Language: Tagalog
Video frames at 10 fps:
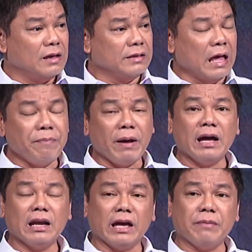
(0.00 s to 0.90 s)

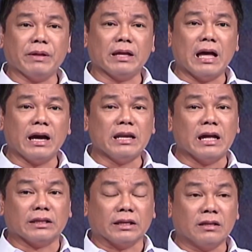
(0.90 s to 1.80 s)
Napakahalaga ipanalangin
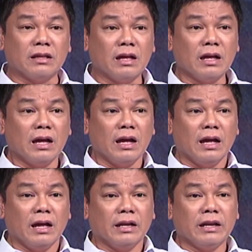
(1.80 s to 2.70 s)
natin
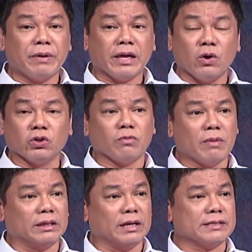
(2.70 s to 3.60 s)
na maging
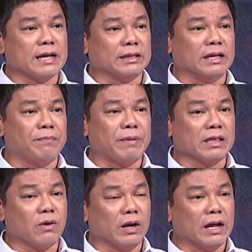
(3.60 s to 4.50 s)
automatic sa atin na pag
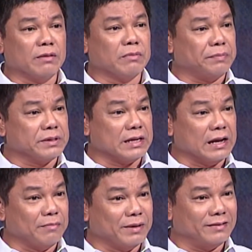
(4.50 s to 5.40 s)
nawalan,
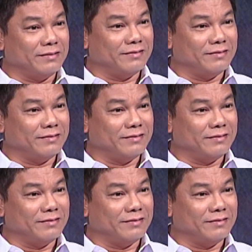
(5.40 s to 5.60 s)
magpasalamat.